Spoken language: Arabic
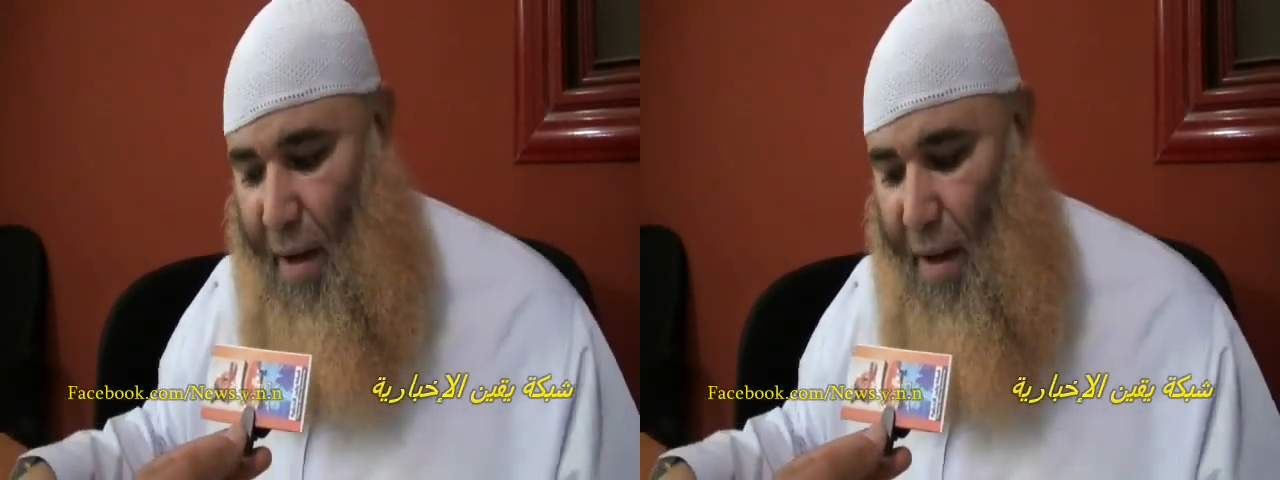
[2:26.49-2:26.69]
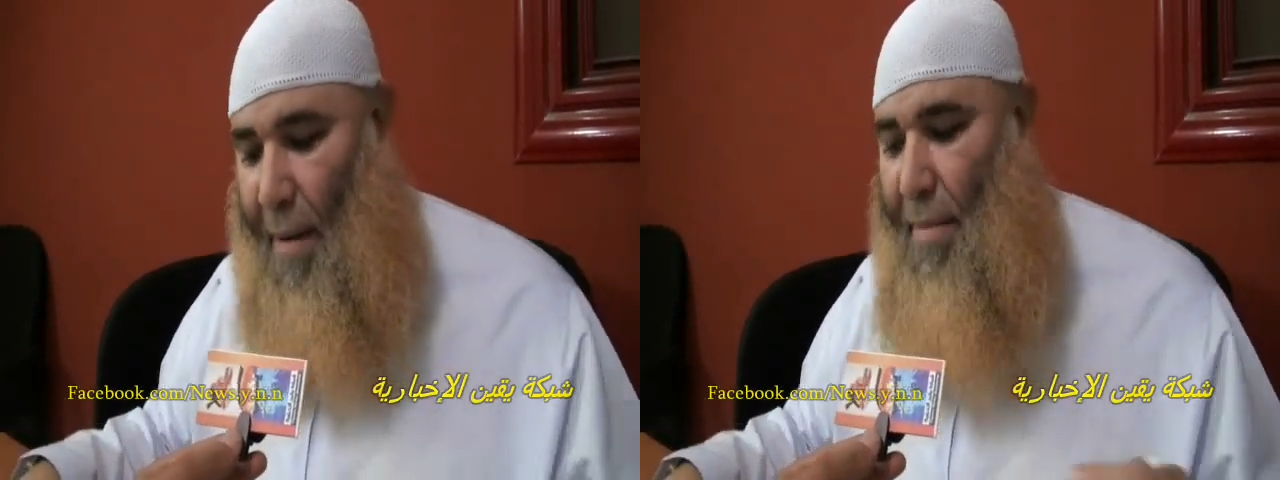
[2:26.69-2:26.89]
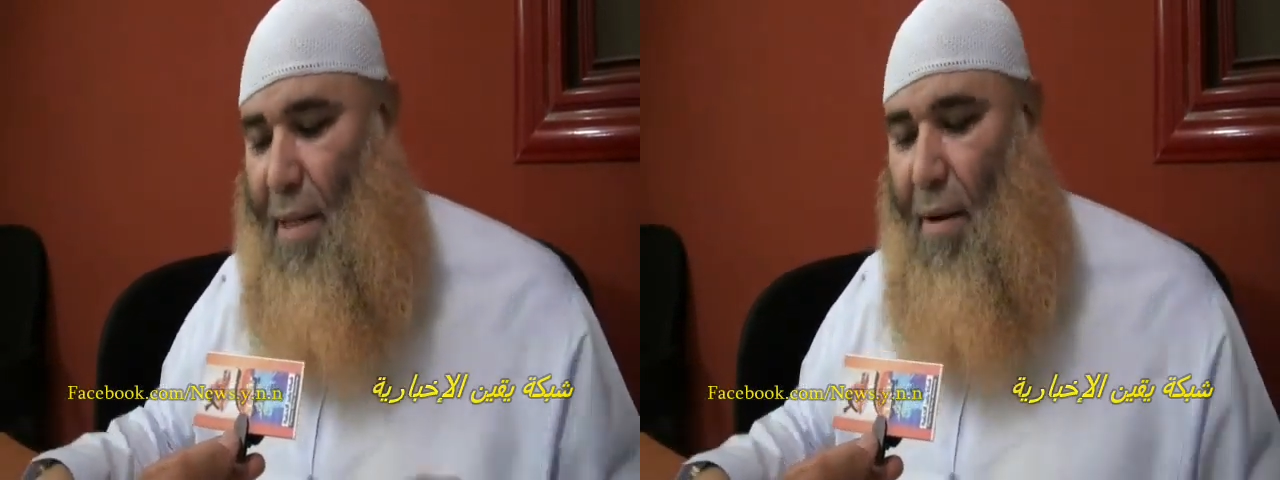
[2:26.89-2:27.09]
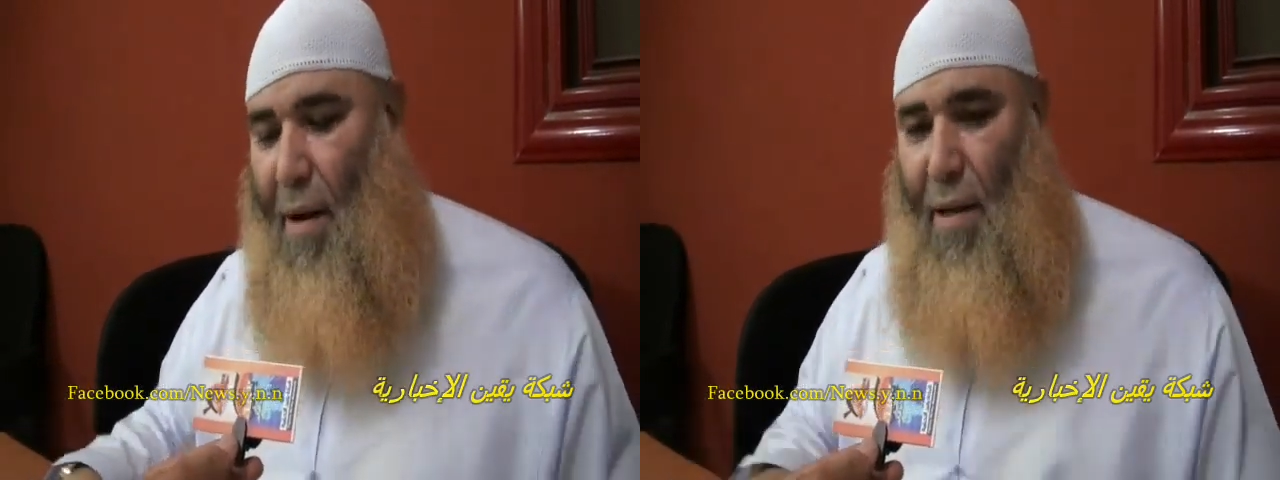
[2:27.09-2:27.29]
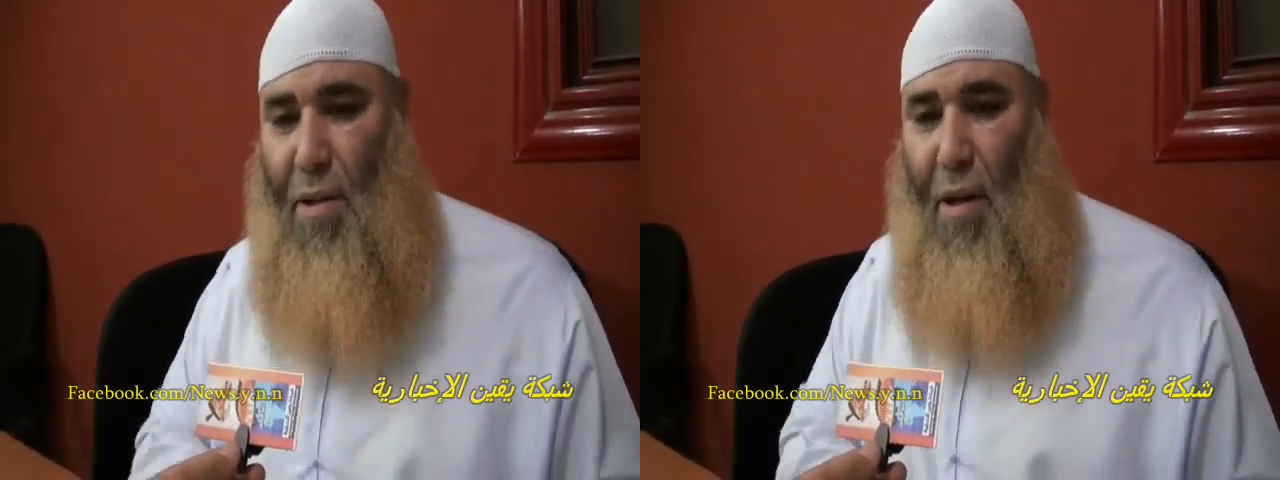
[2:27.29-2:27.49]
نكمل سوا
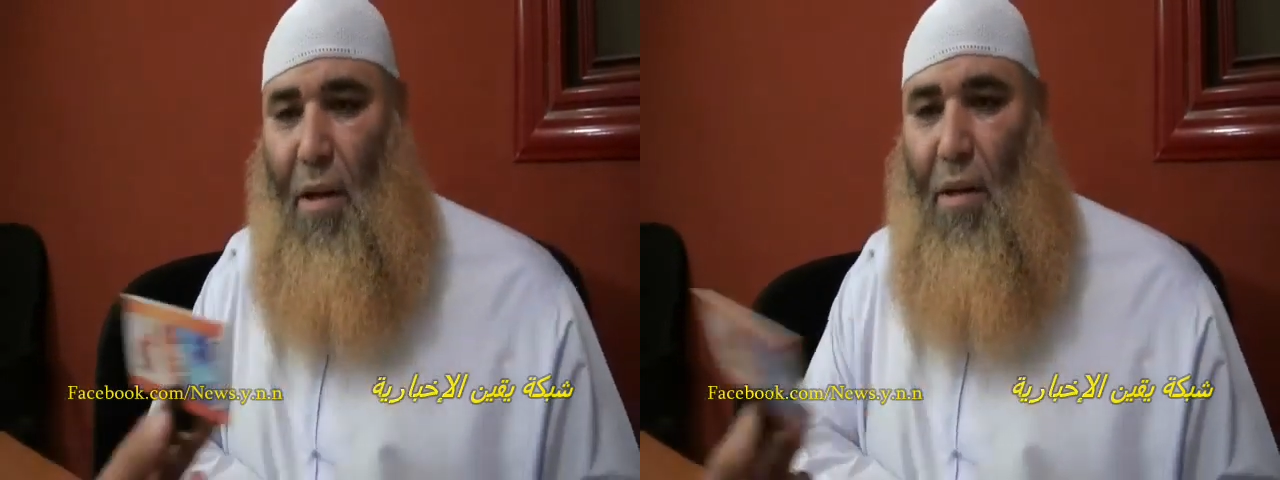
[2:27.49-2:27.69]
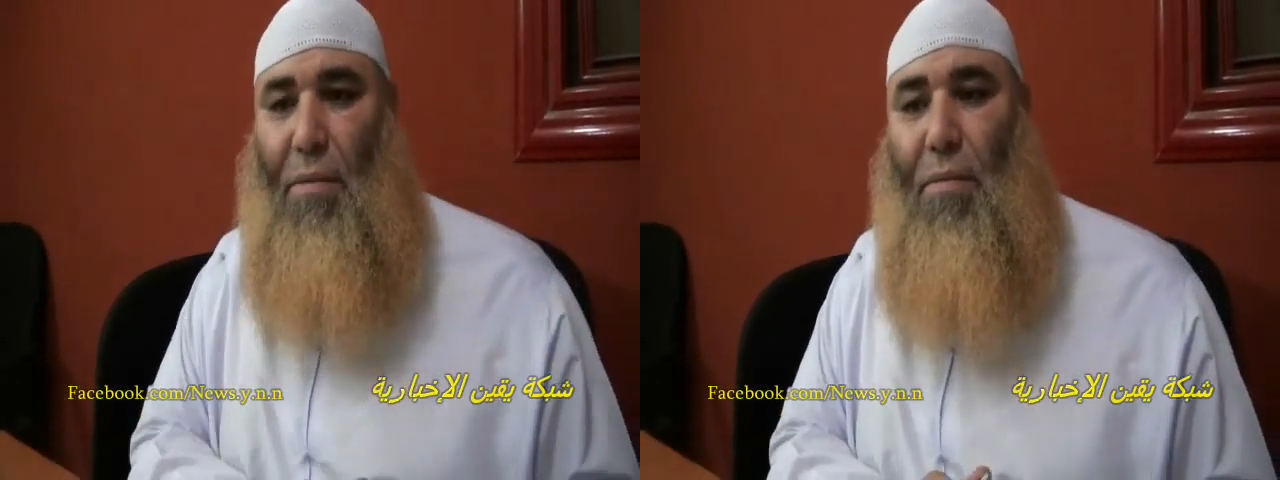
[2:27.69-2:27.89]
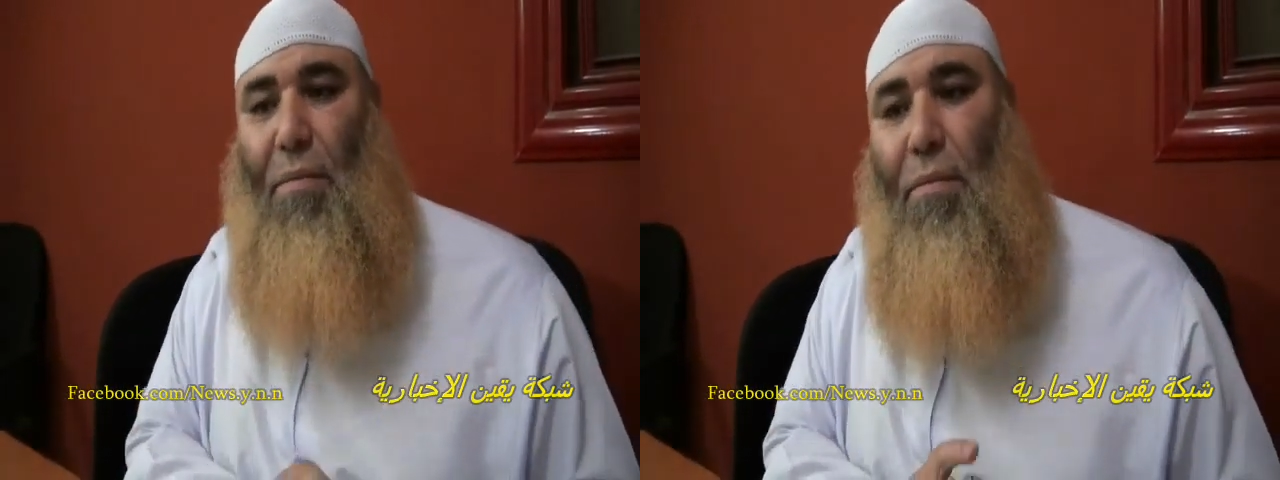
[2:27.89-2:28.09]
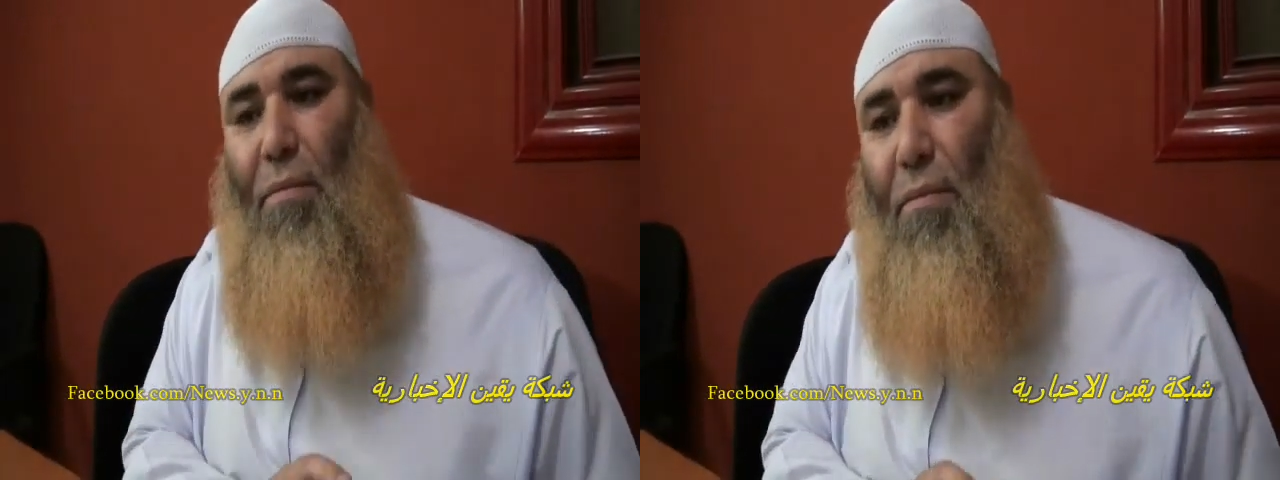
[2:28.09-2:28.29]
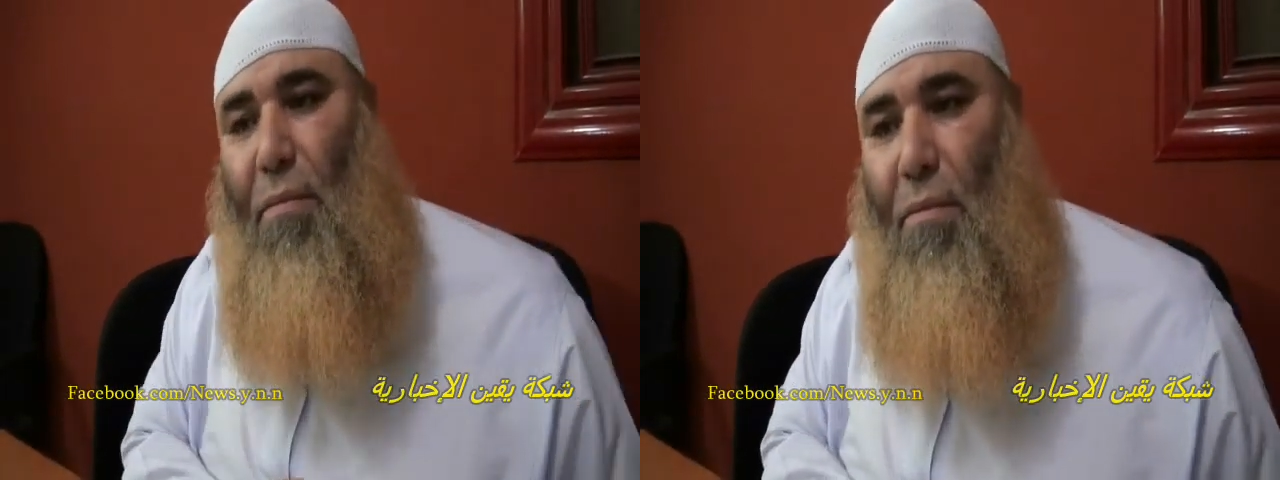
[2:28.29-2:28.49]
عليه ان شاء الله يعني
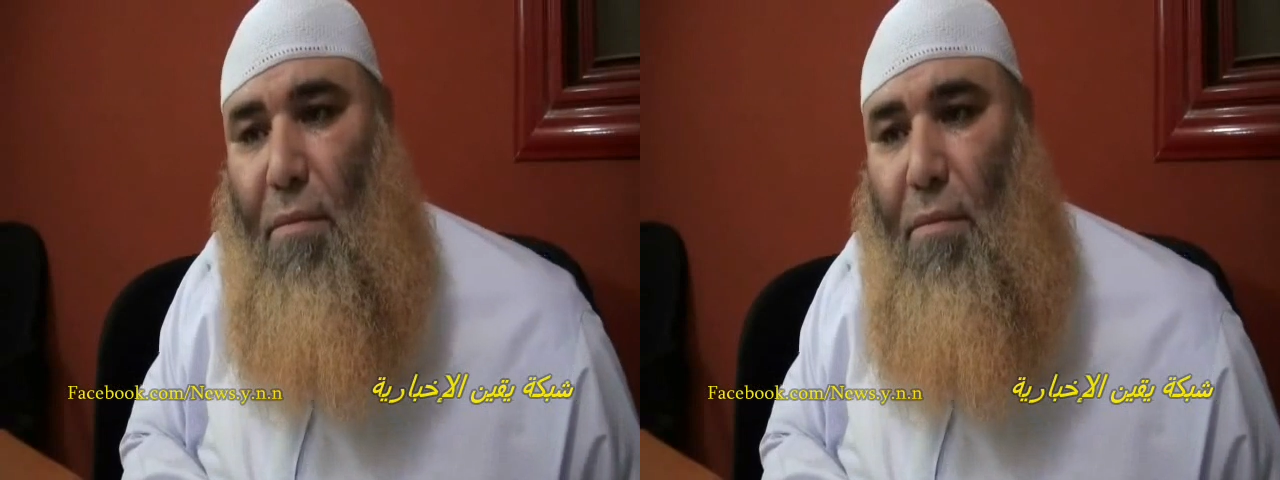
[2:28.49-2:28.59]
الحزب عنده